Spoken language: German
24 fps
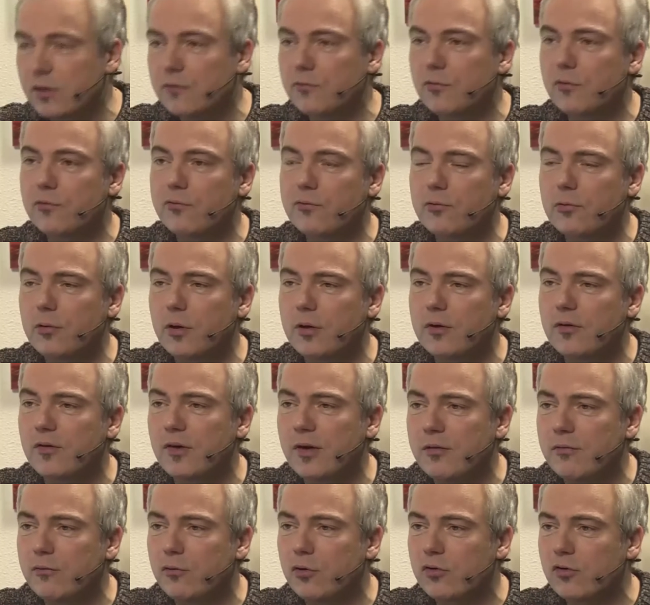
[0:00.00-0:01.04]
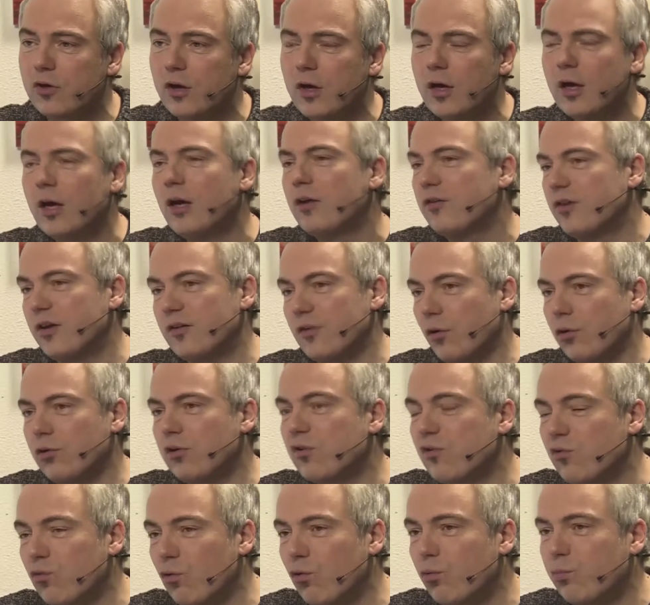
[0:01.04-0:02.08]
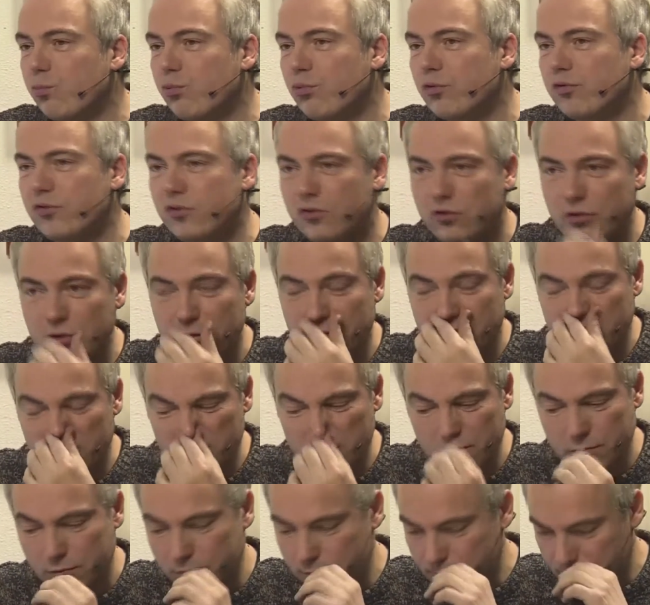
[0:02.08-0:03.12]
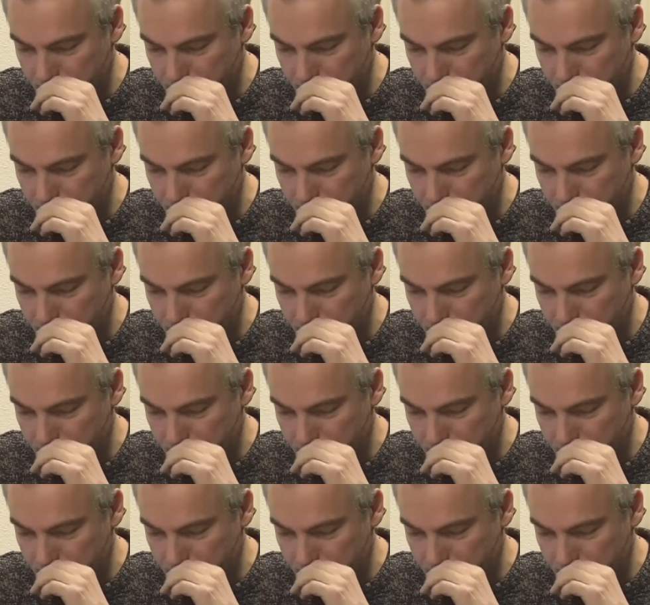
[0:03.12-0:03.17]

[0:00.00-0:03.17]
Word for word: Kind von früher gesehen wird. Das Ist jetzt auch nicht so positiv. Ja, und sie jammert also.